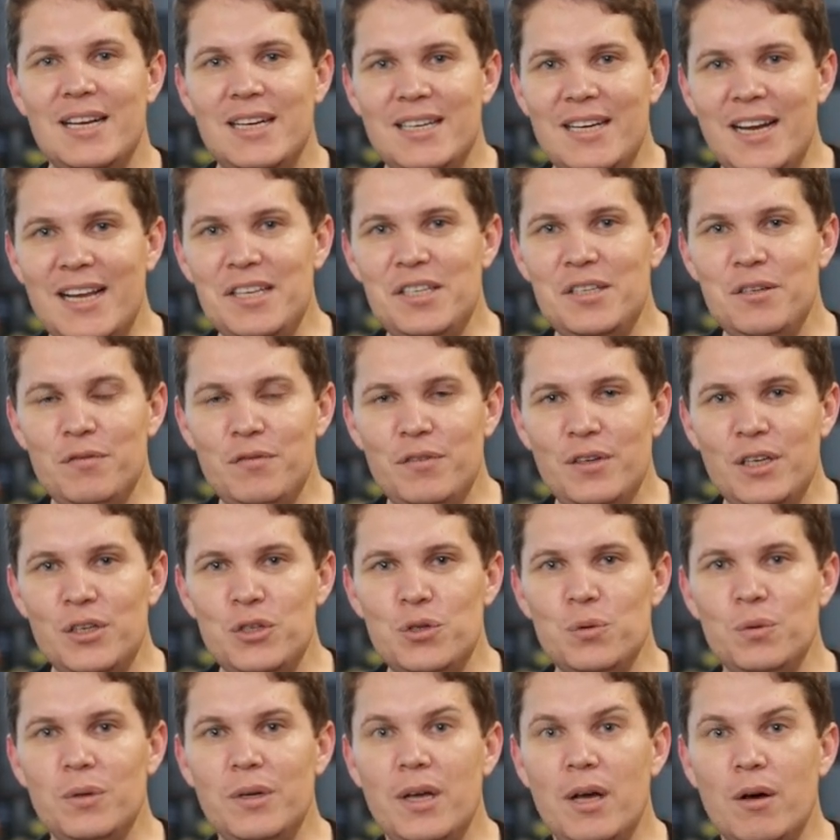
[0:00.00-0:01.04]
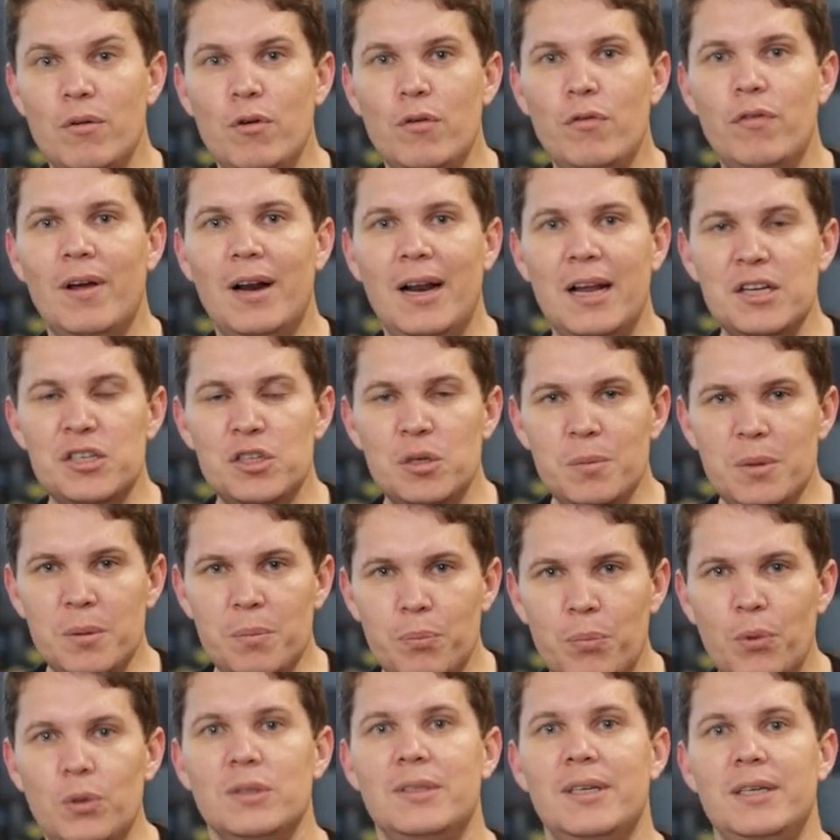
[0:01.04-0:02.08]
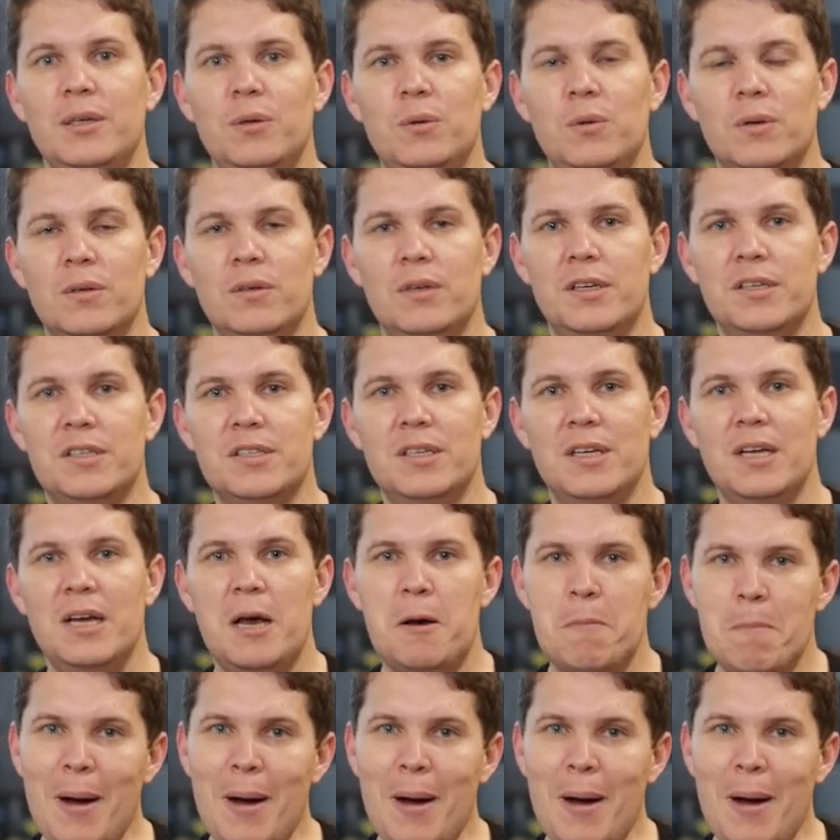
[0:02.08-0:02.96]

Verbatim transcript: Nesse vídeo eu vou falar sobre ponta de gôndolas.